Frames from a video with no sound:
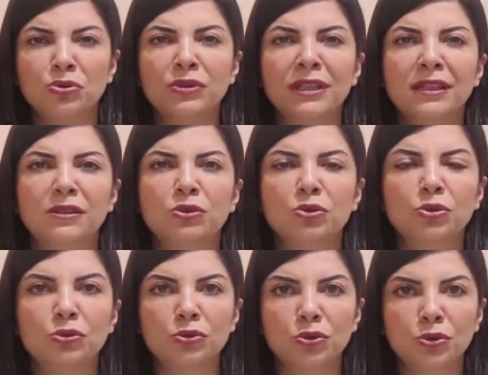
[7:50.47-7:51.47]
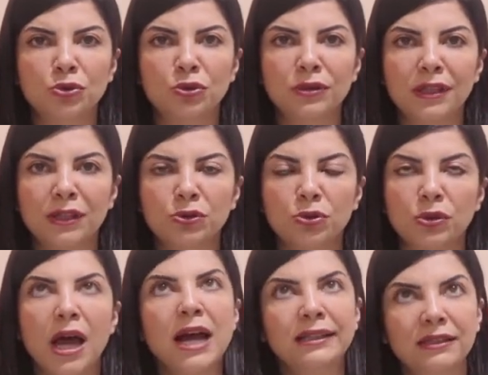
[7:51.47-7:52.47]
onunla ilgili sorununu çözdükten
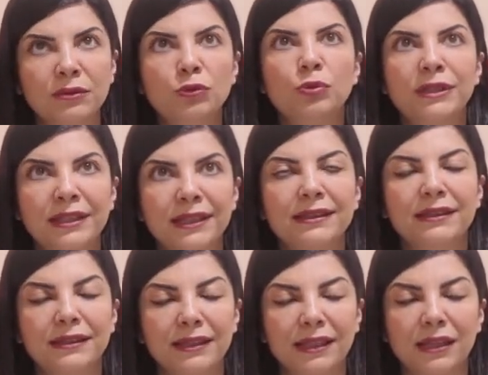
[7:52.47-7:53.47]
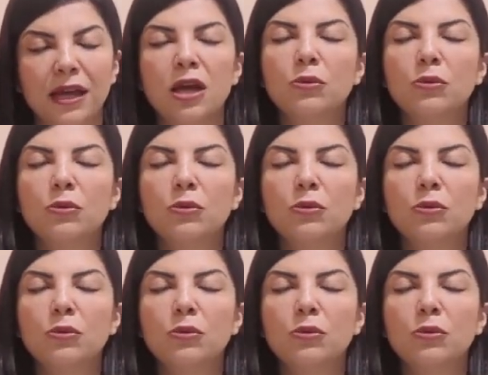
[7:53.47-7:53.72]
sonra artık bu bir tehdit değil.